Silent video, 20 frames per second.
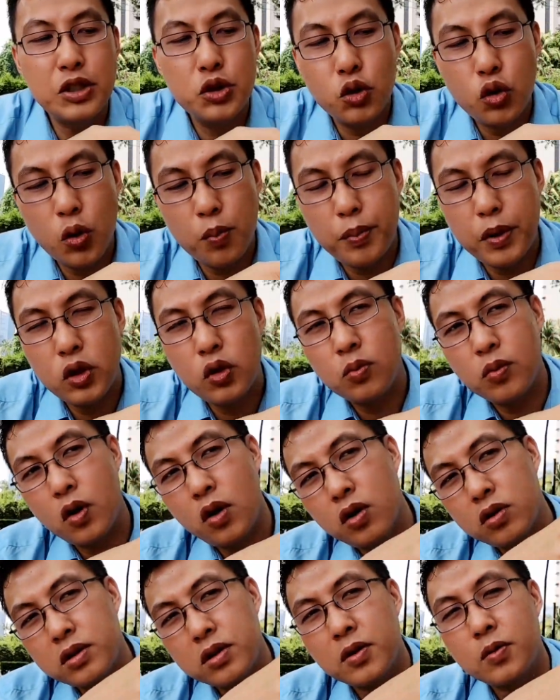cukup itu
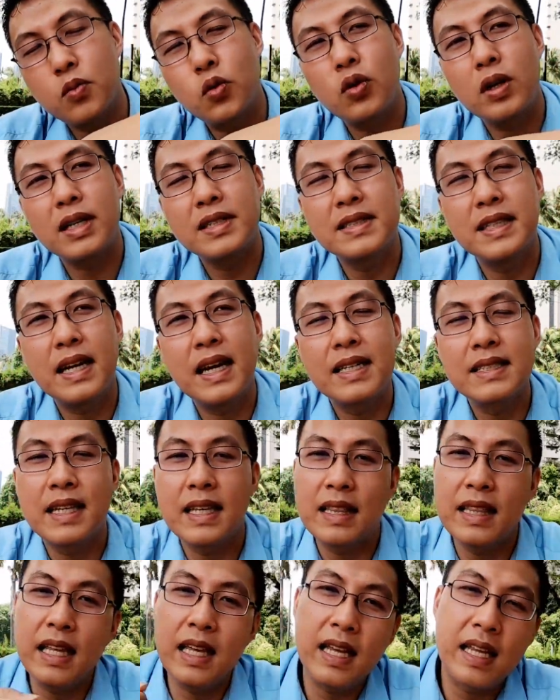oh terbuka setengah
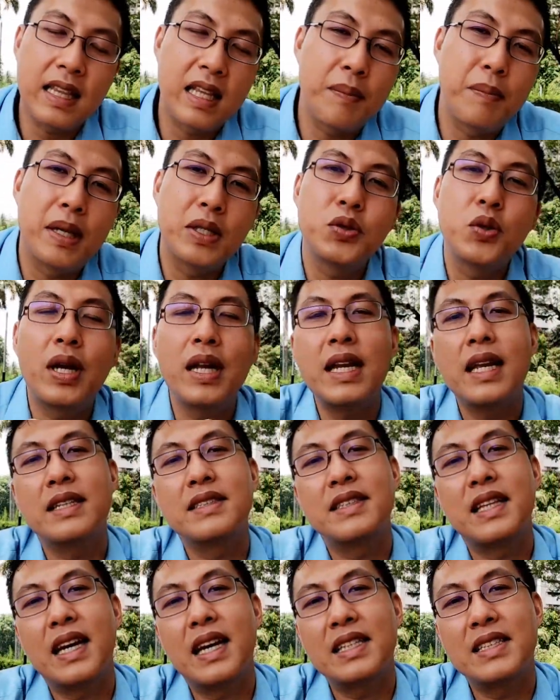senti, kita masukin yang
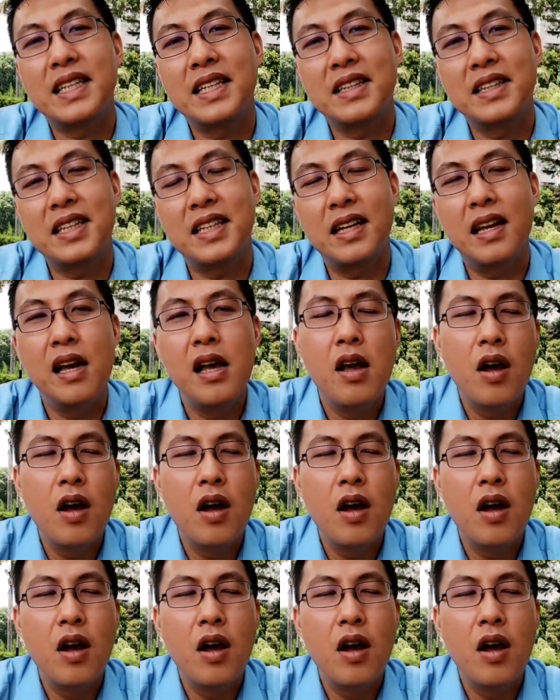setengah senti.